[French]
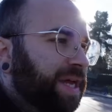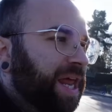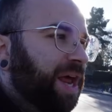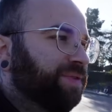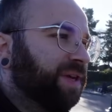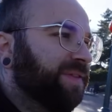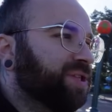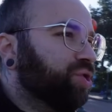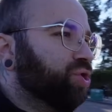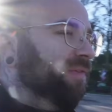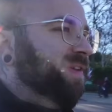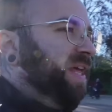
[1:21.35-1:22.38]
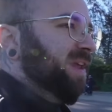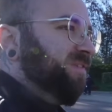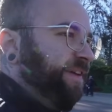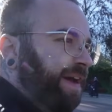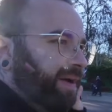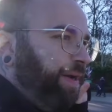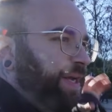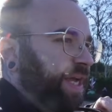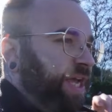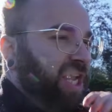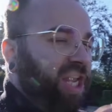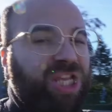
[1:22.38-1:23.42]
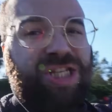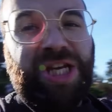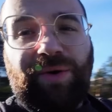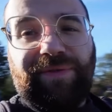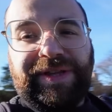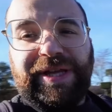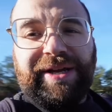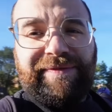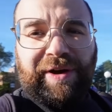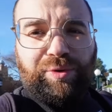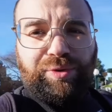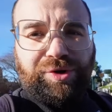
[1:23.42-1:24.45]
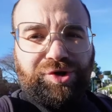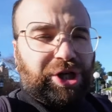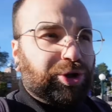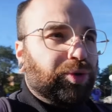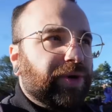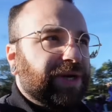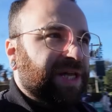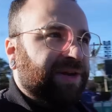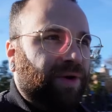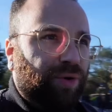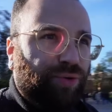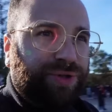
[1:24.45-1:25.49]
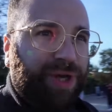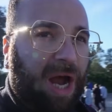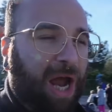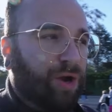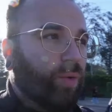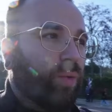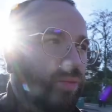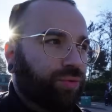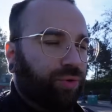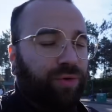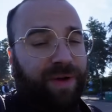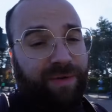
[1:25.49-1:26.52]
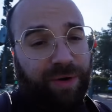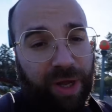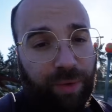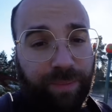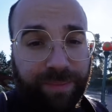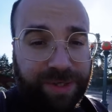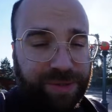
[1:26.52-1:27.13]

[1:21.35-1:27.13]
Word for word: Et là, vous savez ce que j'ai envie d'aller faire J'ai envie d'aller vers le château et d'aller voir le dragon. Donc on va aller voir le dragon, let's